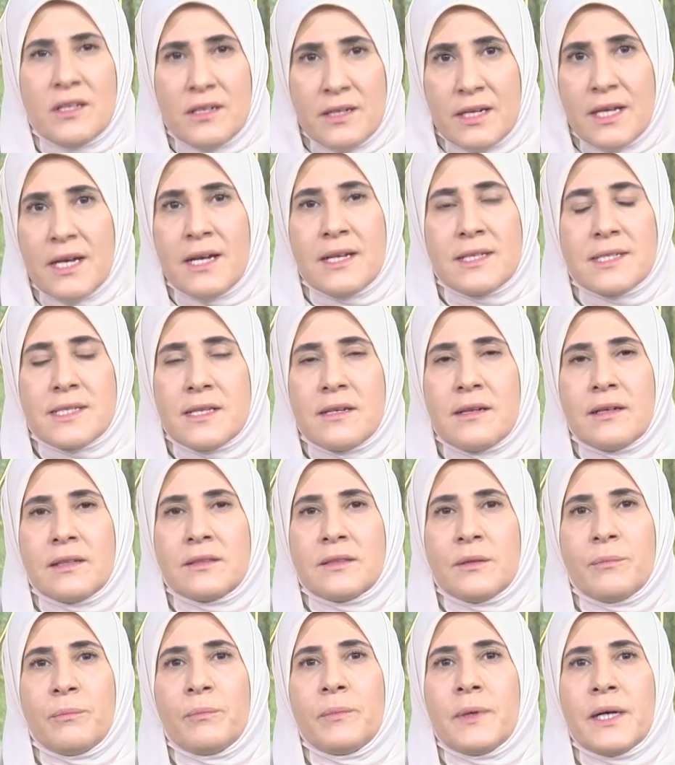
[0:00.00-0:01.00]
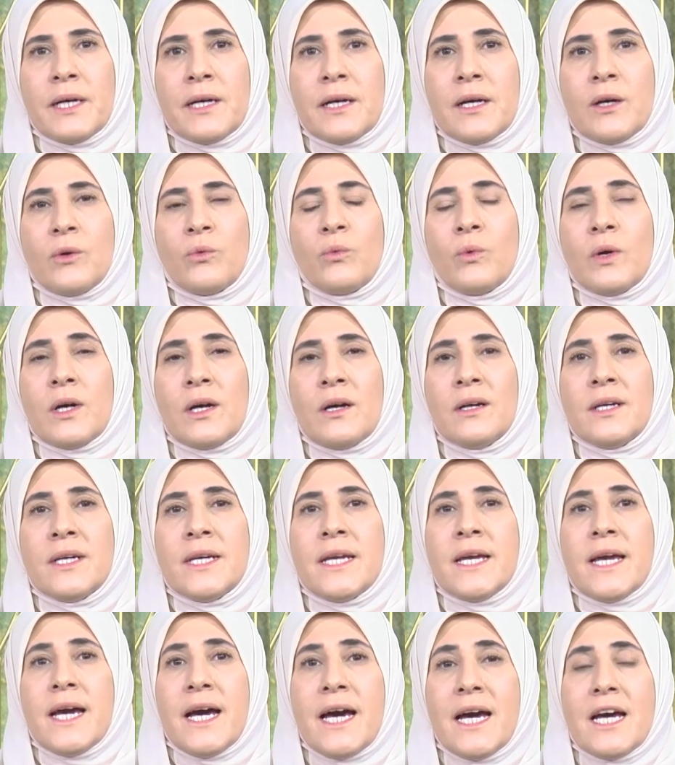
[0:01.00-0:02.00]
الناس للأطباء
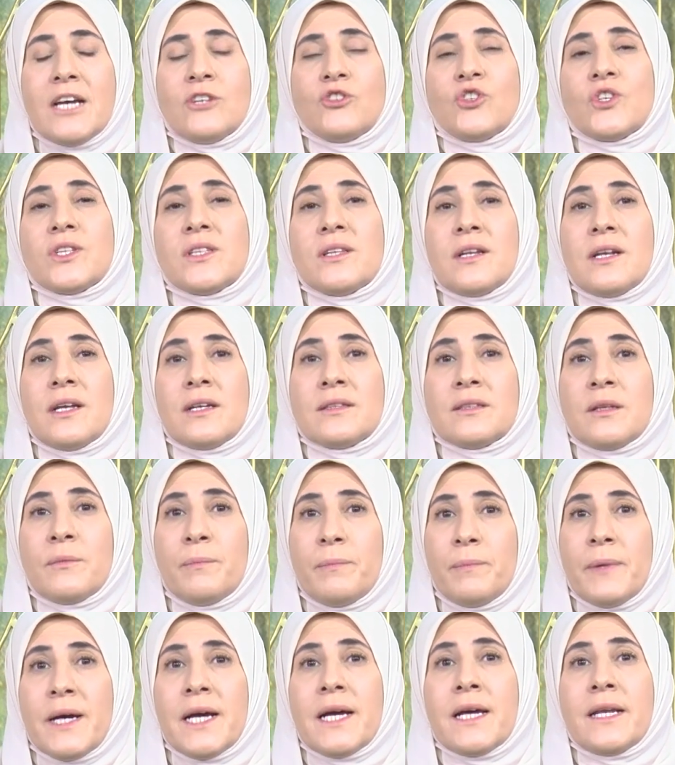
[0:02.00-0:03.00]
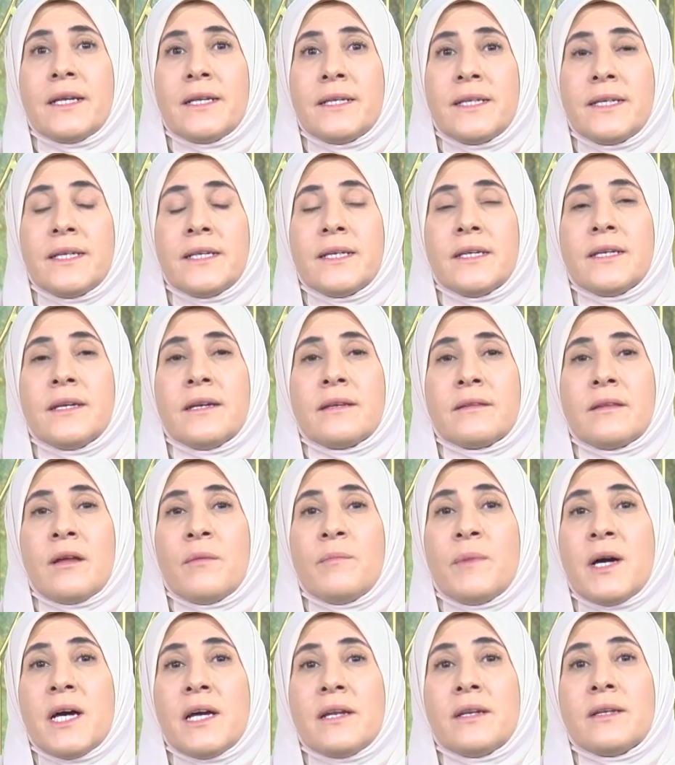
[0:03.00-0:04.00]
وحاجة الأطباء
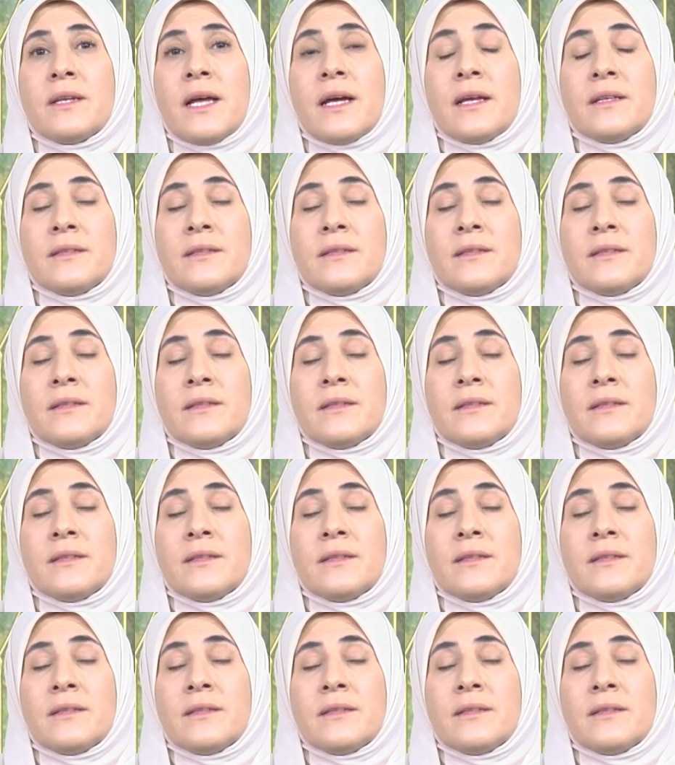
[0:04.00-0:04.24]
لضمان